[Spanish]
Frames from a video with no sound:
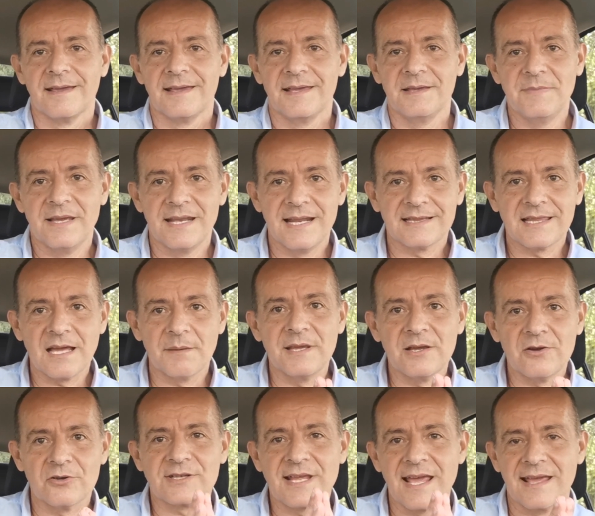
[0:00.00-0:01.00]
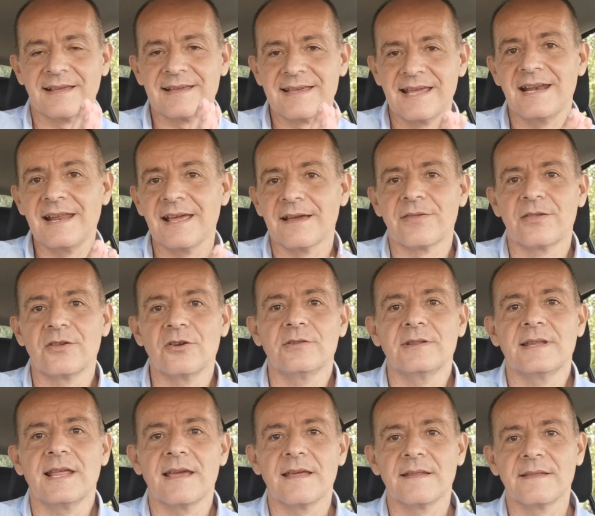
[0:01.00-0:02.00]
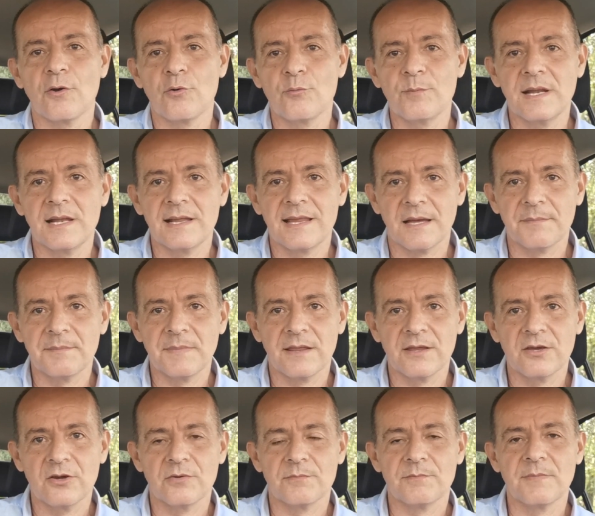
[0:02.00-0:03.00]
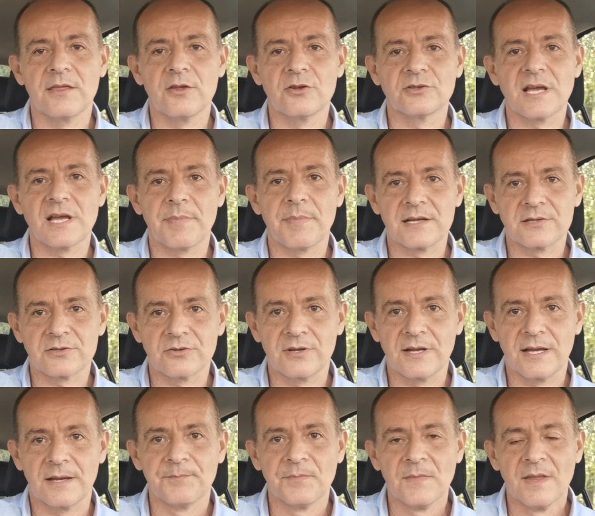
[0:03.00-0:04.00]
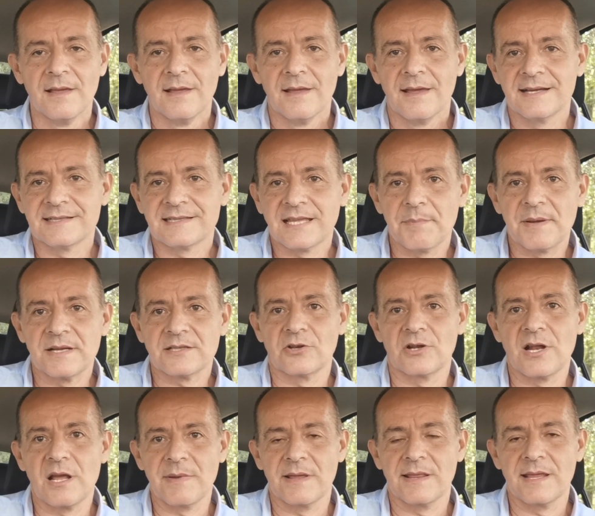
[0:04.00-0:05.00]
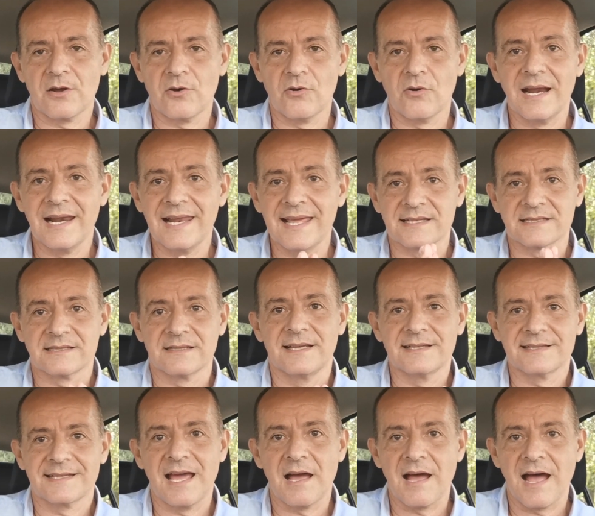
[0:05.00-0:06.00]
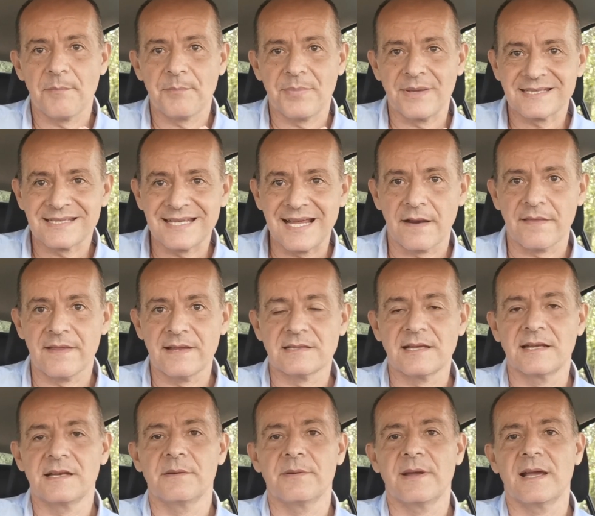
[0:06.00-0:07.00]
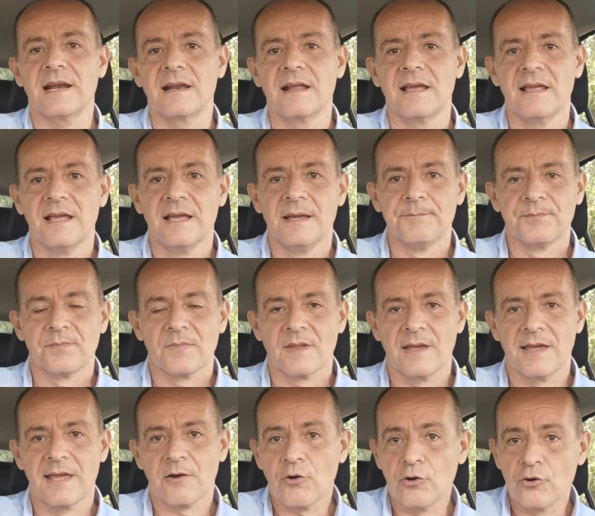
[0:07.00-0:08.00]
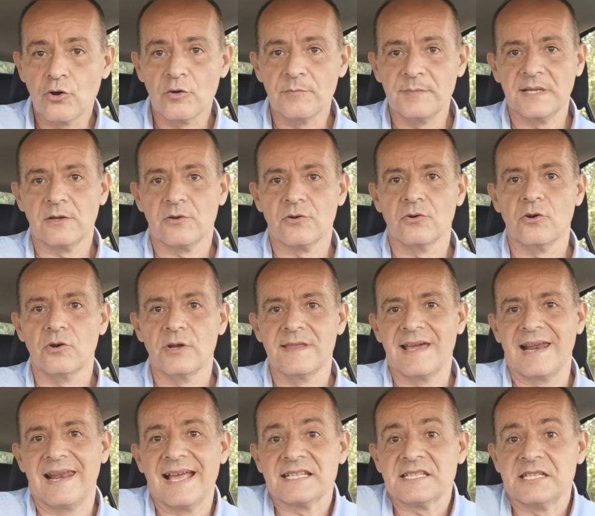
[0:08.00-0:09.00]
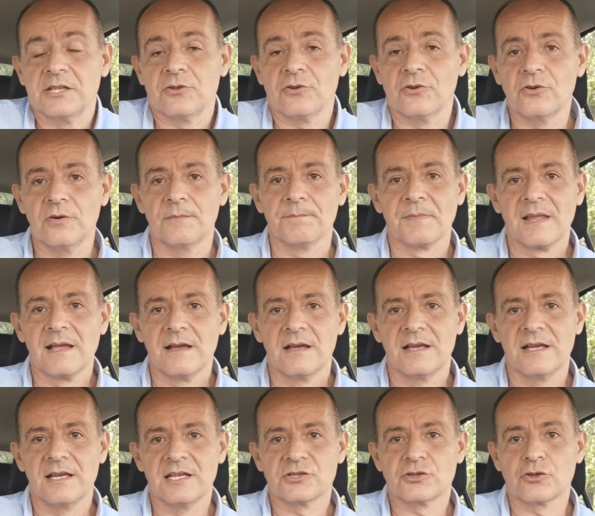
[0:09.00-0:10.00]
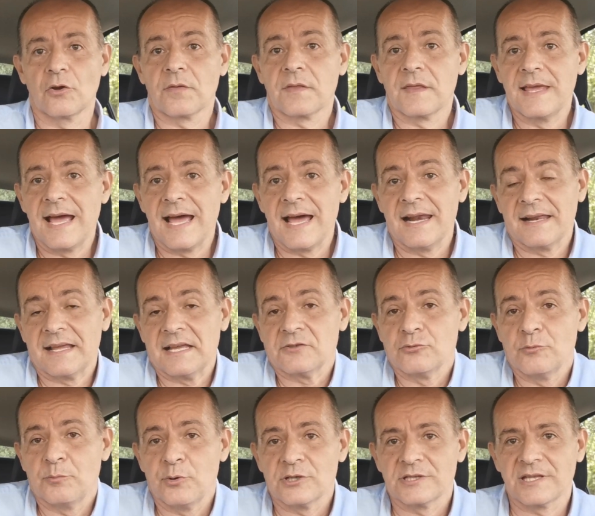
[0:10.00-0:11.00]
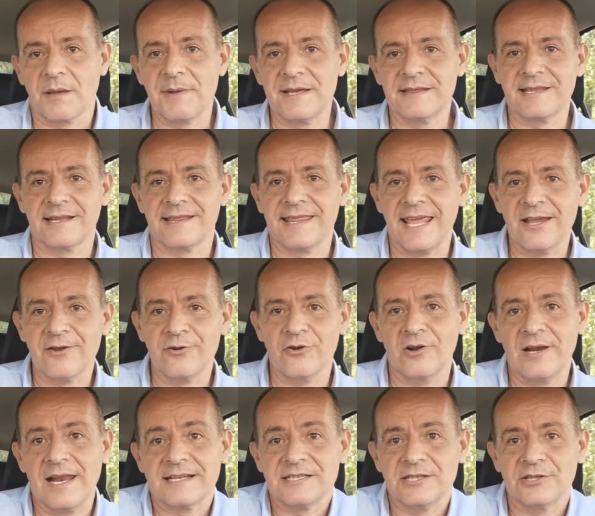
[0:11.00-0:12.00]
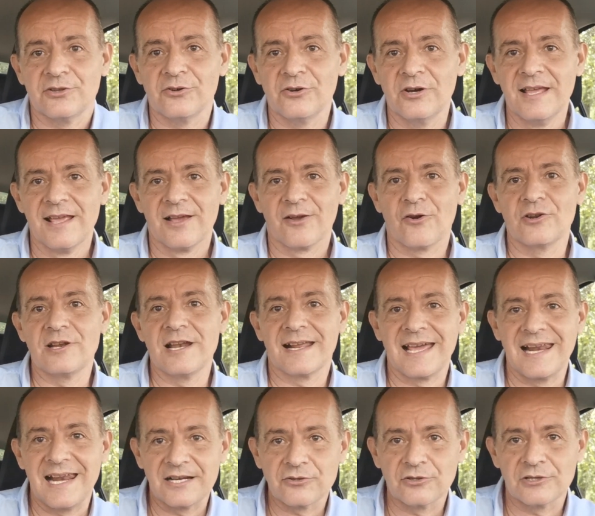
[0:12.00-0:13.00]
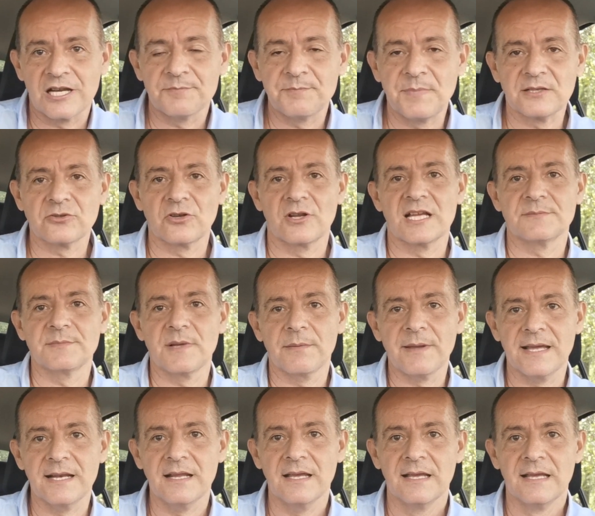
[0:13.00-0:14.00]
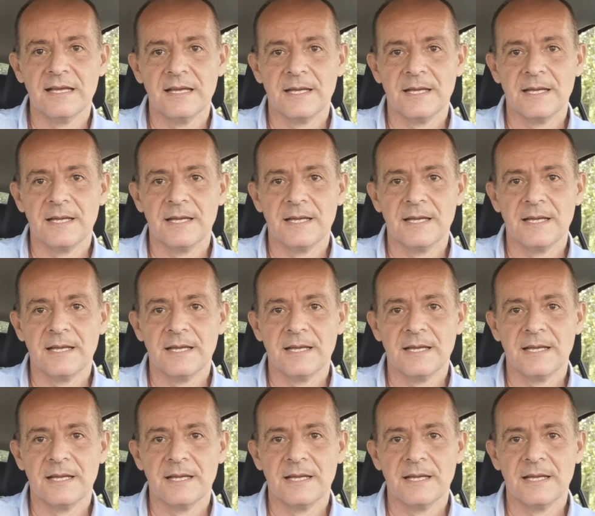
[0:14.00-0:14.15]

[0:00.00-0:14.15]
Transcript: Y mirad amigos qué, qué lección de, humildad me dio, me dio persona. Esta persona me dijo, Alex, es que a pesar de este nivel económico y del éxito eh, social que supuestamente tengo, el éxito con el que las otras personas me ven,